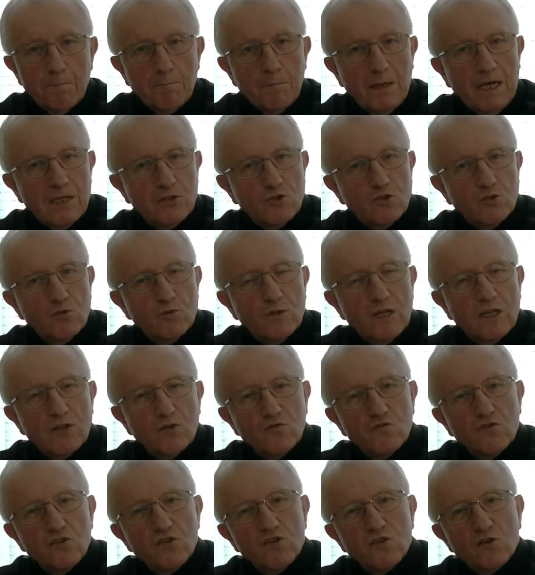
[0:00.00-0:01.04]
Patrzył na
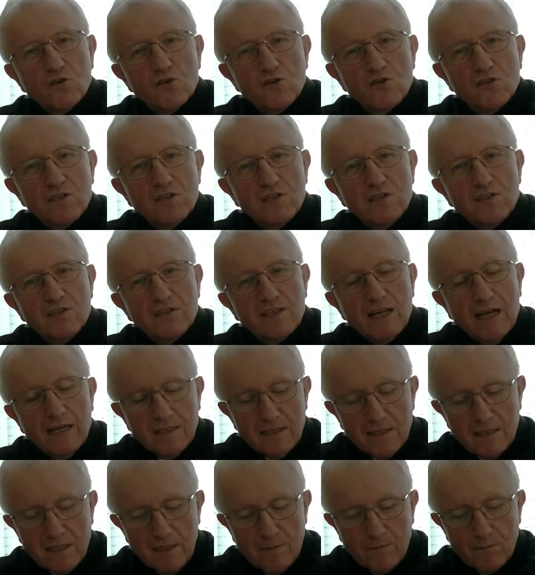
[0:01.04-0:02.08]
to wszystko z
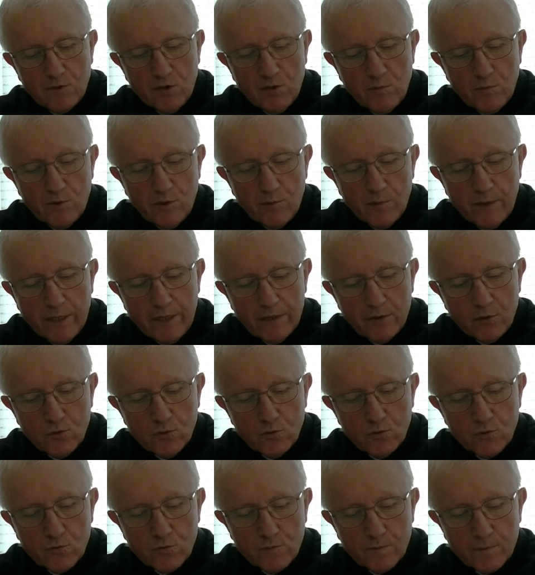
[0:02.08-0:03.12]
dystansem do
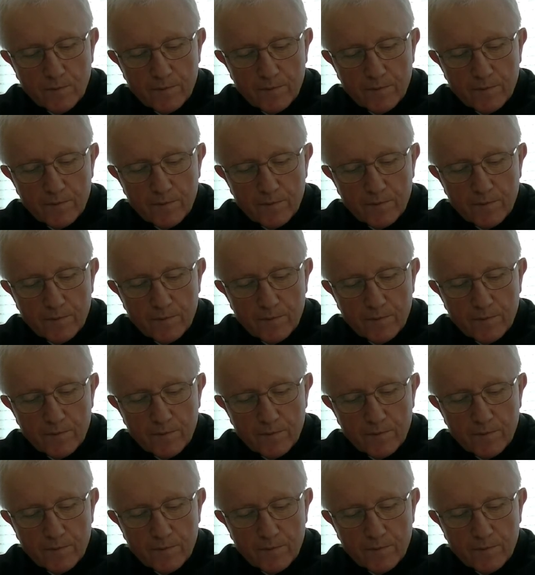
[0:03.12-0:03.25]
momentu,